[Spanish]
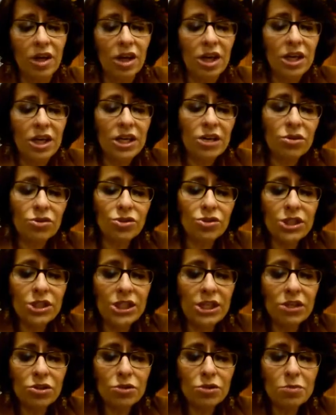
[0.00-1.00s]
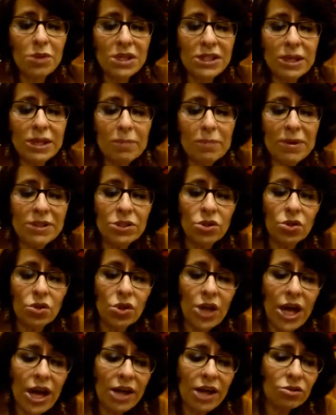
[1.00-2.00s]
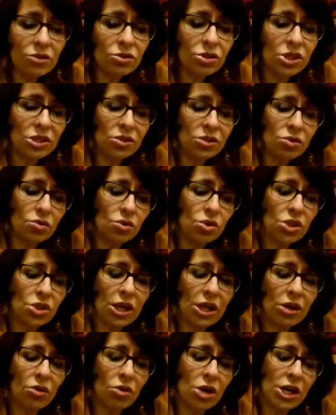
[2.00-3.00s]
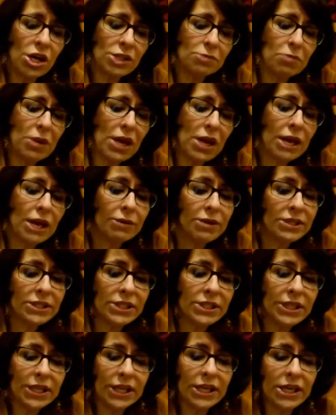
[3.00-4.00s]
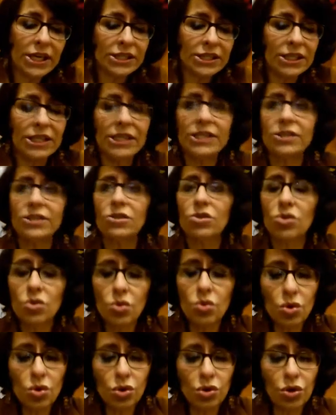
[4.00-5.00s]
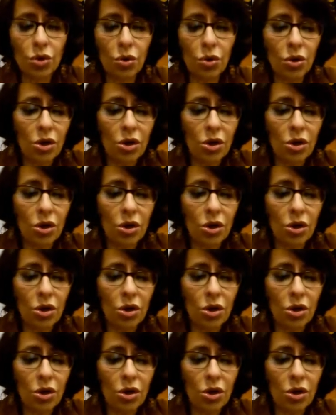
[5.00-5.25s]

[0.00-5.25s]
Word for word: Y los idilios más apasionados se ensucian con las palabras ligeras del insulto,